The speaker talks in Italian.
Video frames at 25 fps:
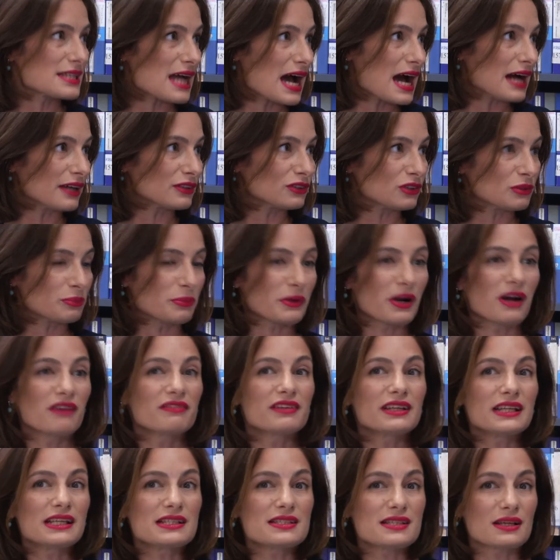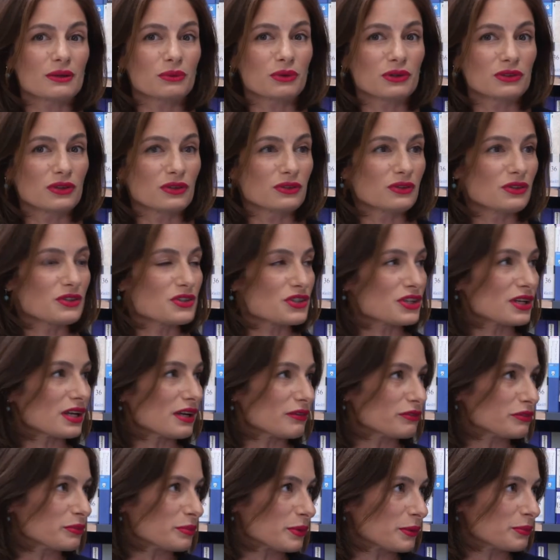Esatto, però a Venezia quando andò in scena
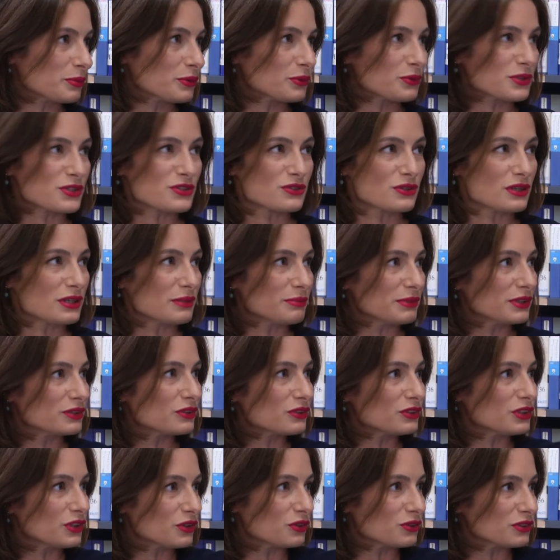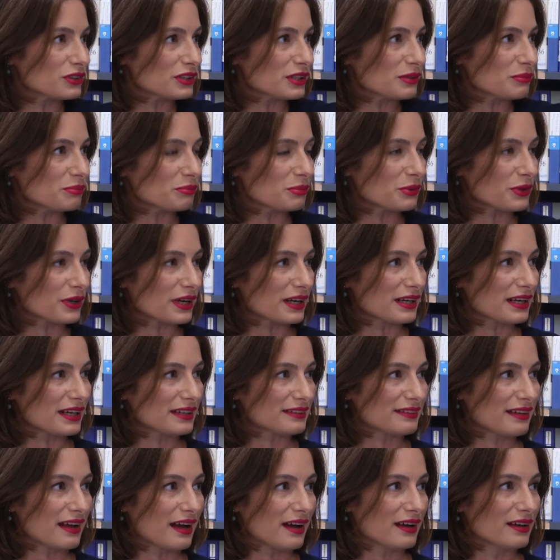fu proprio questo elemento di
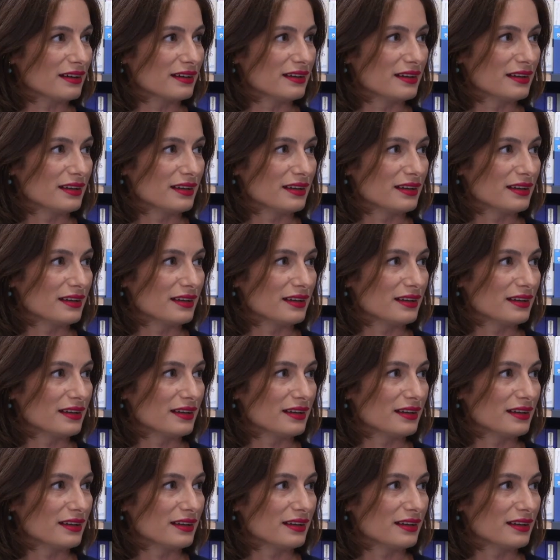contemporaneità